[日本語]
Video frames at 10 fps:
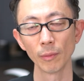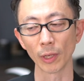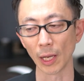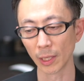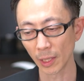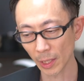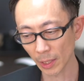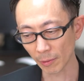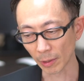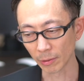でも限られ
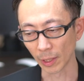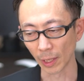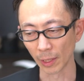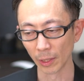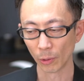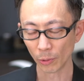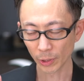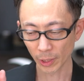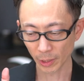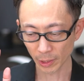た枠で
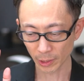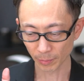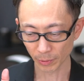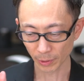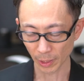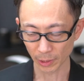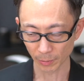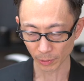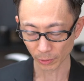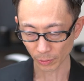本気で自分で自
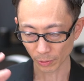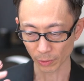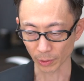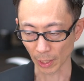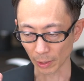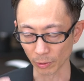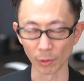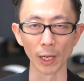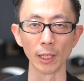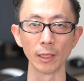分の脳の使い方
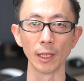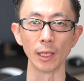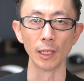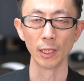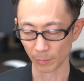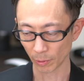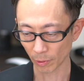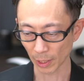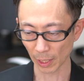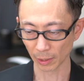を変えて自分
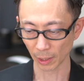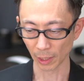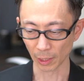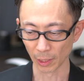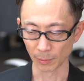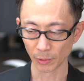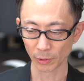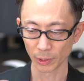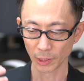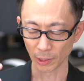を変えて自分
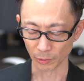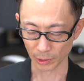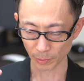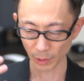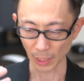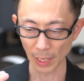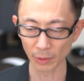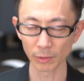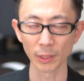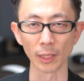の人生を自分で変え
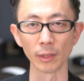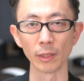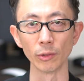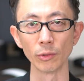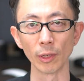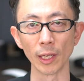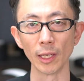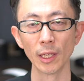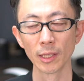るんだっていう人が